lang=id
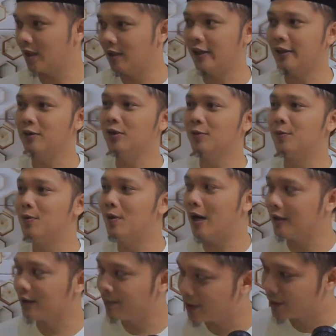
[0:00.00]
Nah itu
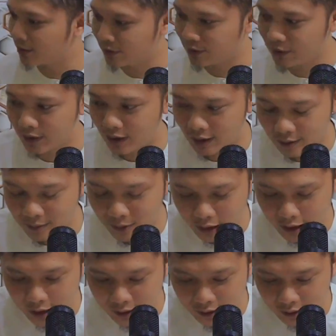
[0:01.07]
dibuang sama Rasulullah.
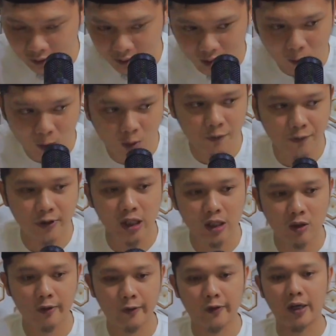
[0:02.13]
Kemudian ketika wukuf di
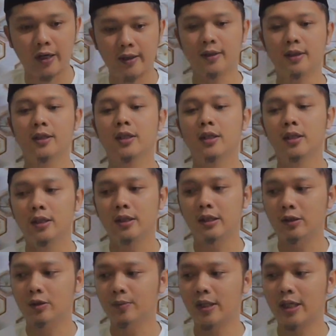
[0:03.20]
Arofa,
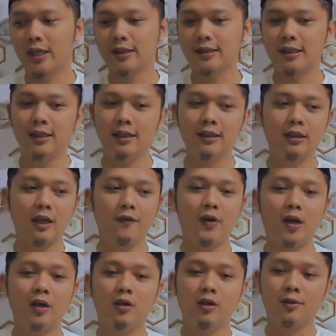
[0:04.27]
itu mereka saling
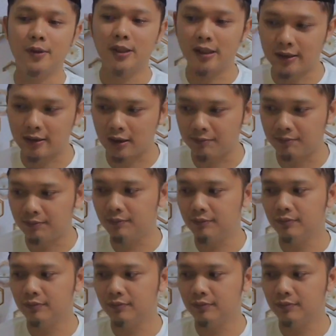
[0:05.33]
tafakhur bin nasab.